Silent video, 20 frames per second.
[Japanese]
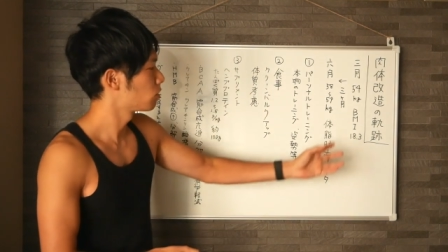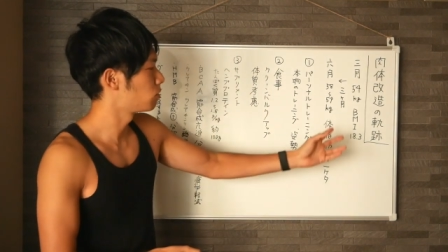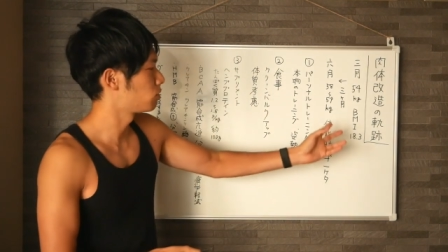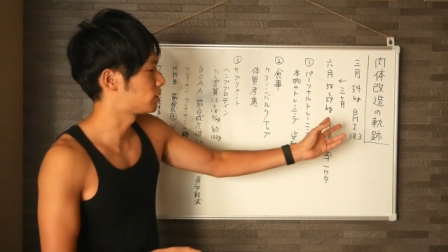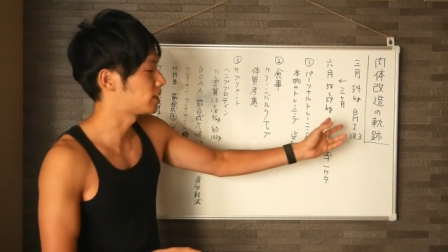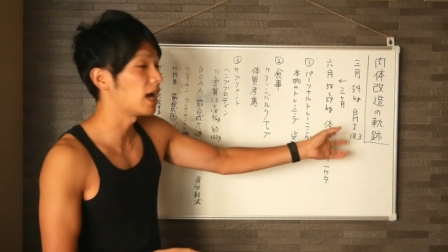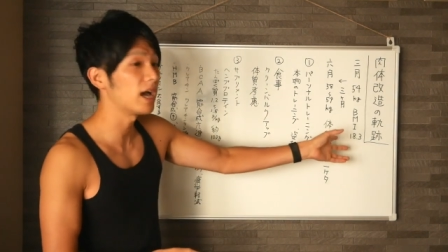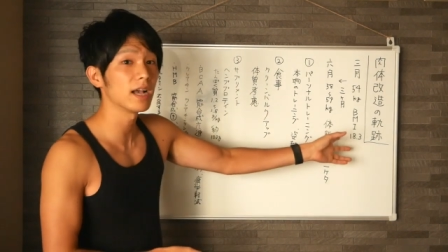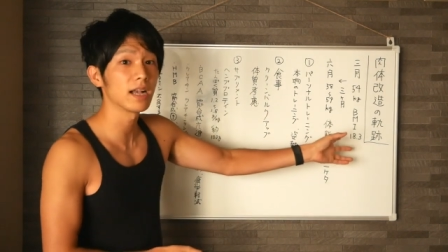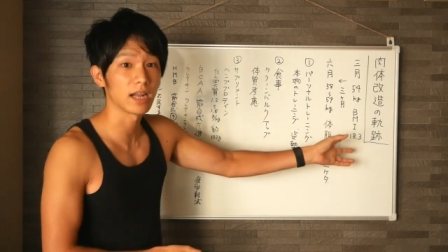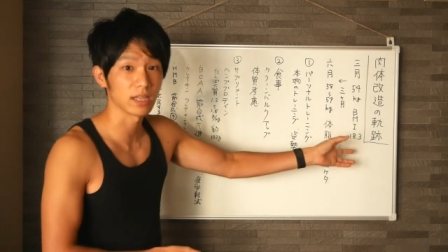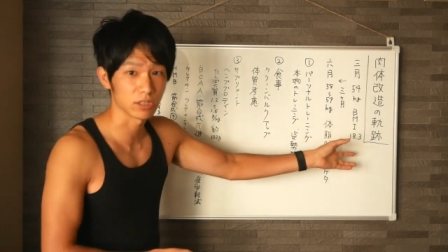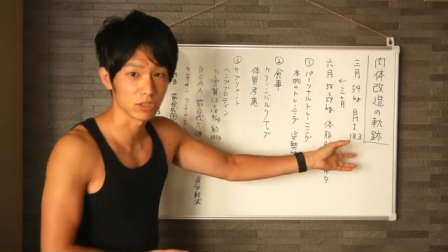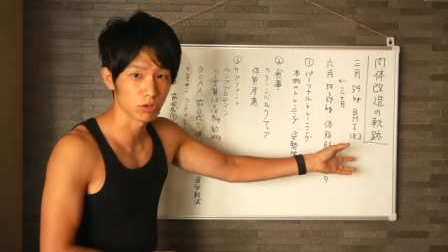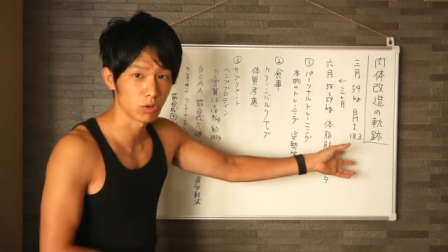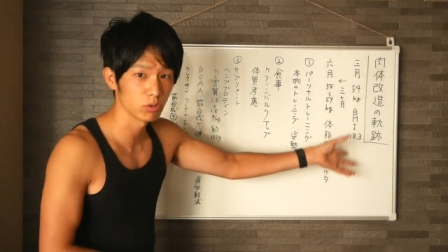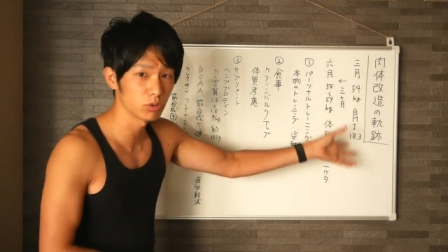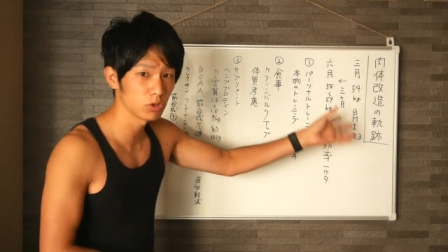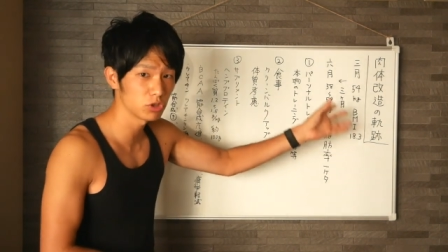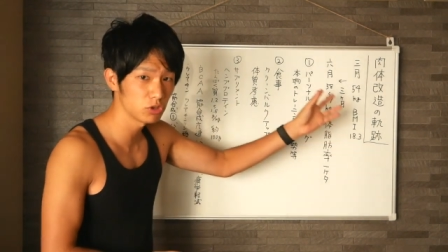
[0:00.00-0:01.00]
この3月、
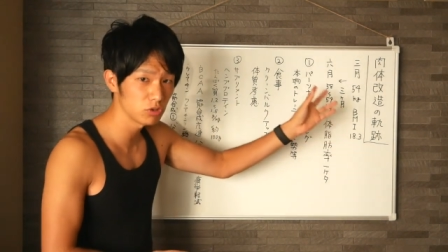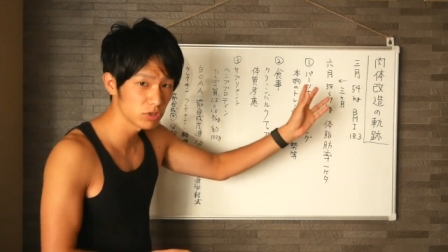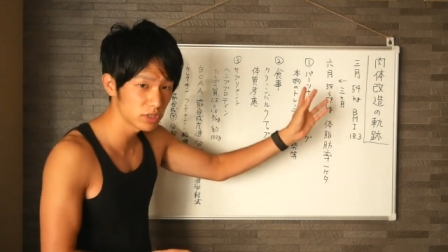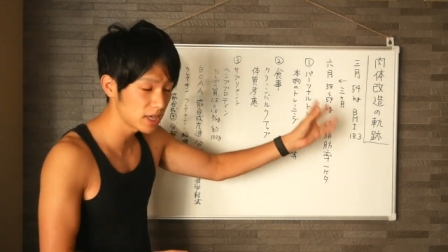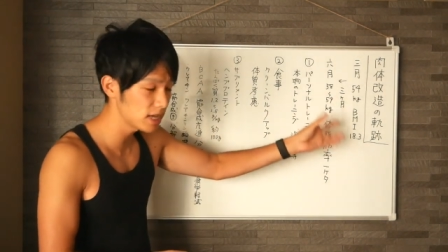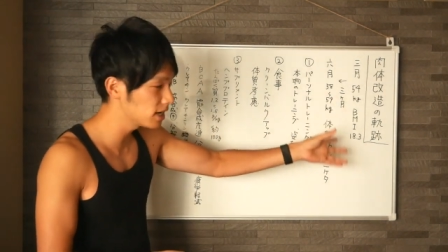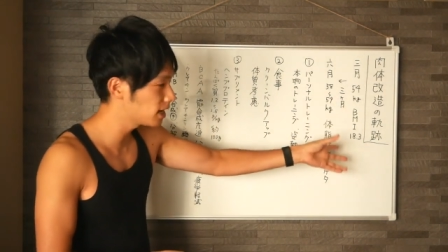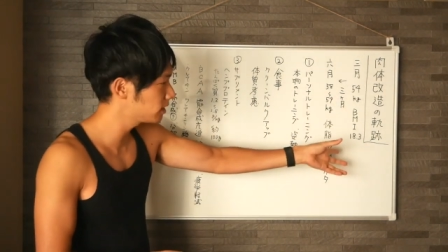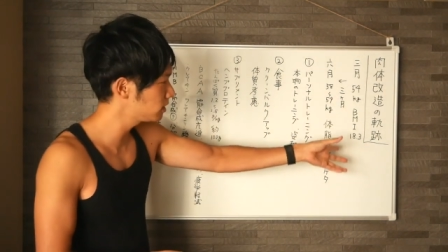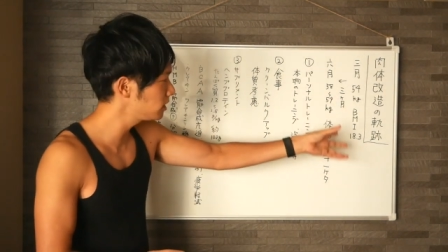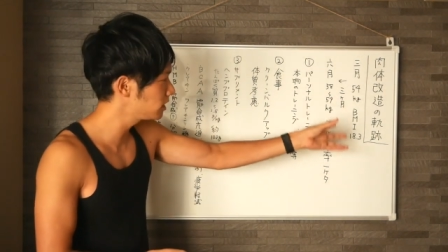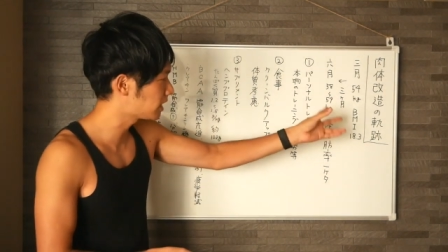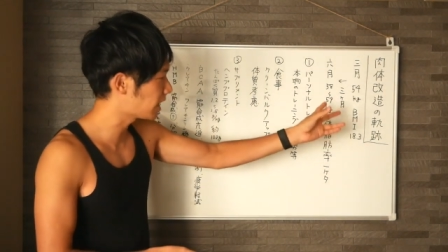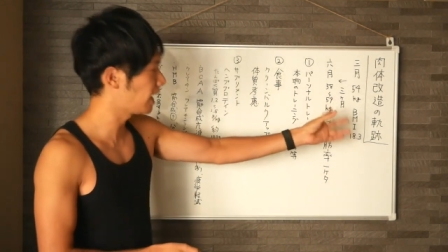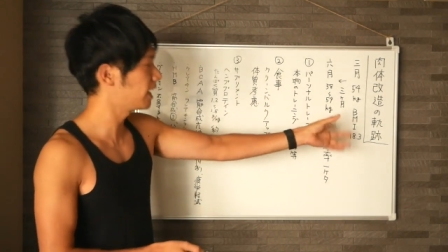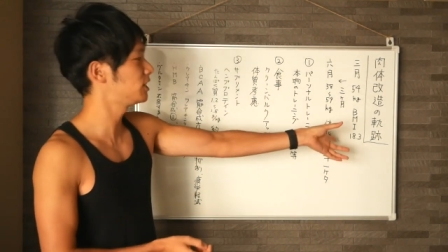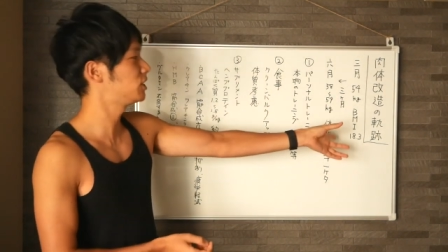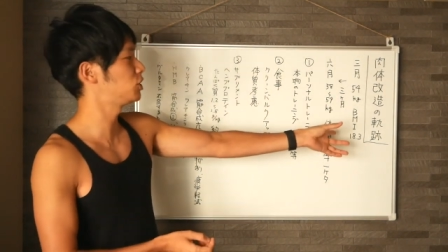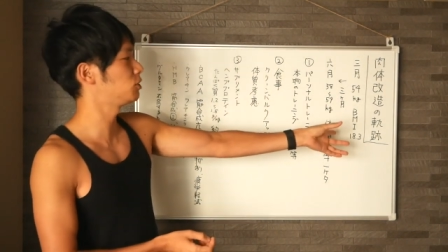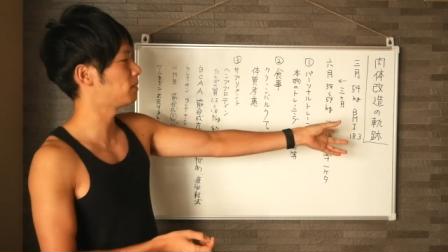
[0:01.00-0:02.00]
今年の3月に
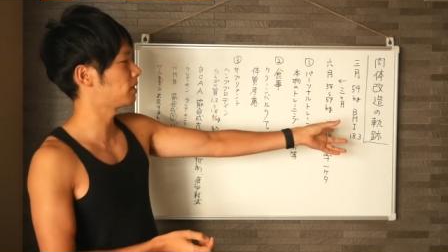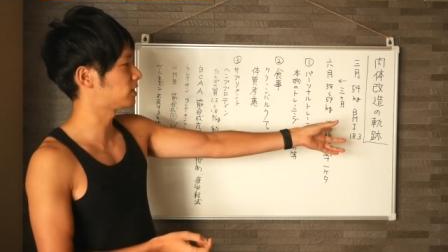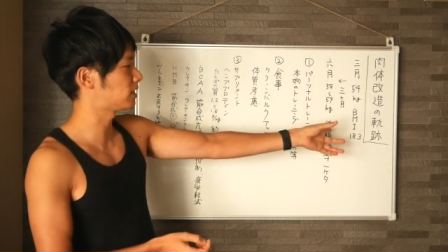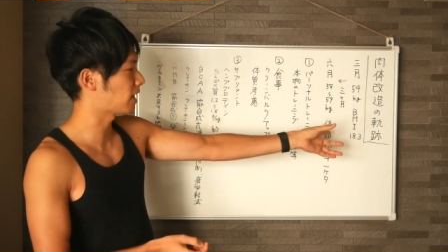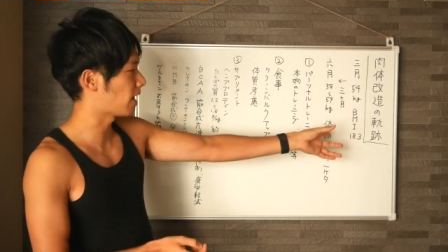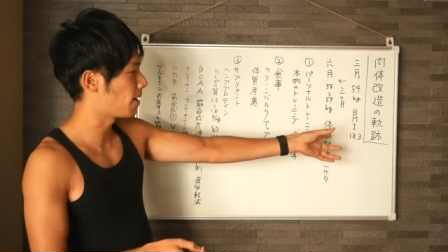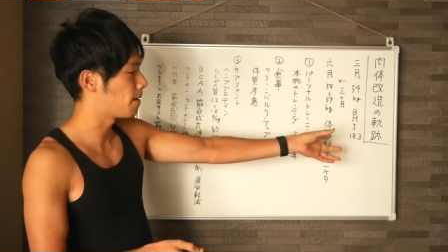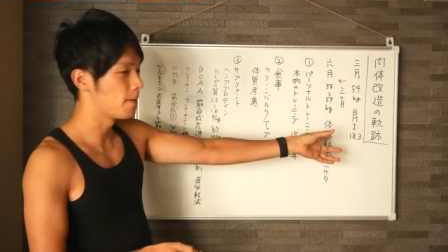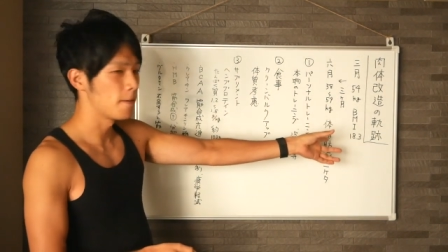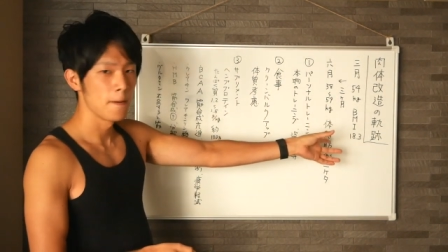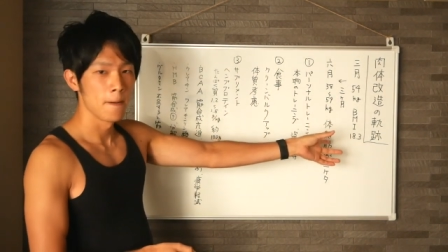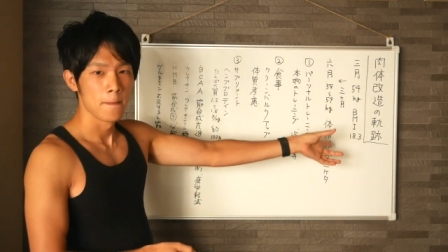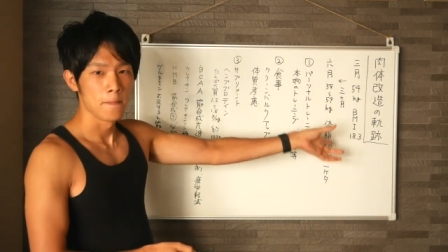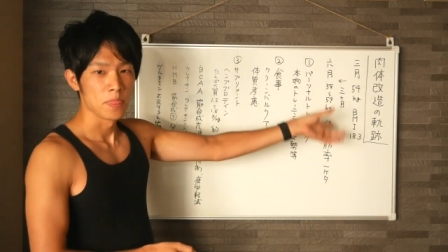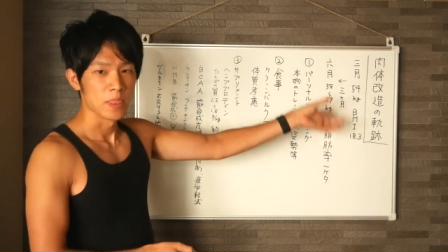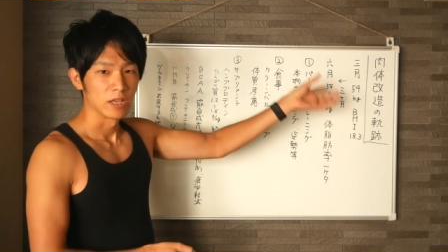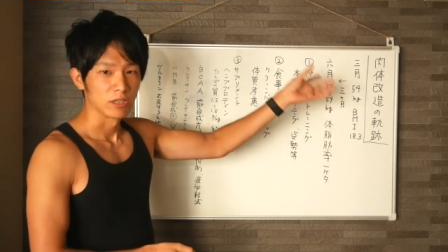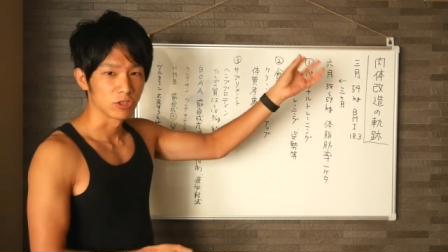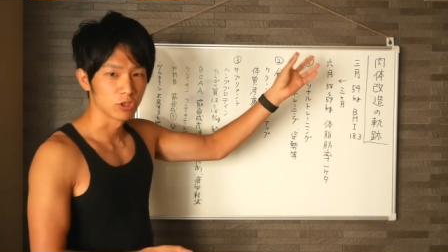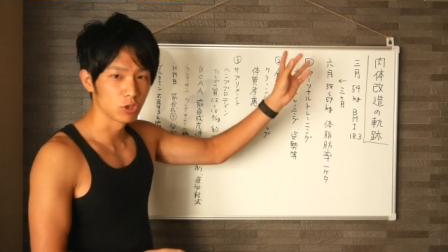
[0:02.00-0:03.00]
開始しました。
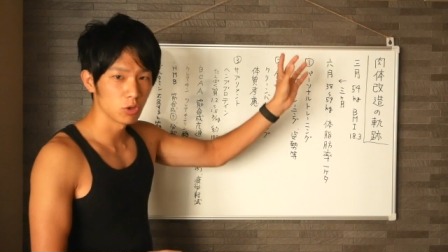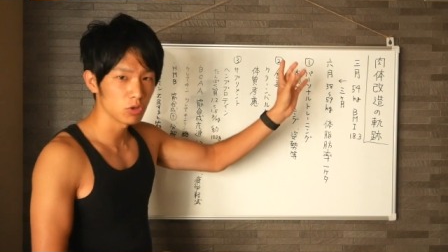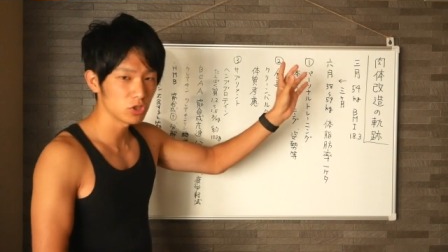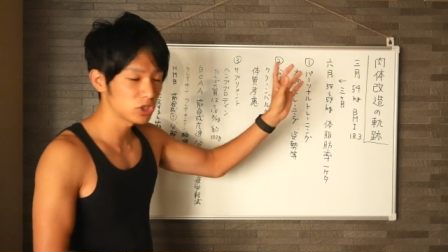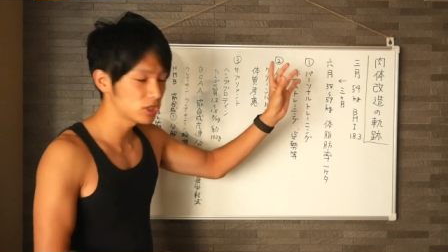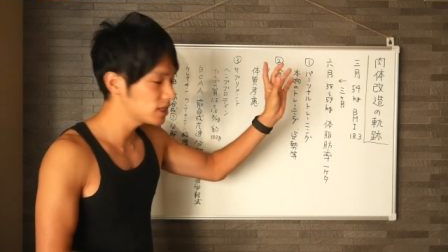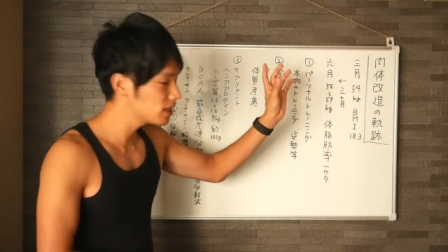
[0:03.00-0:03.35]
そうし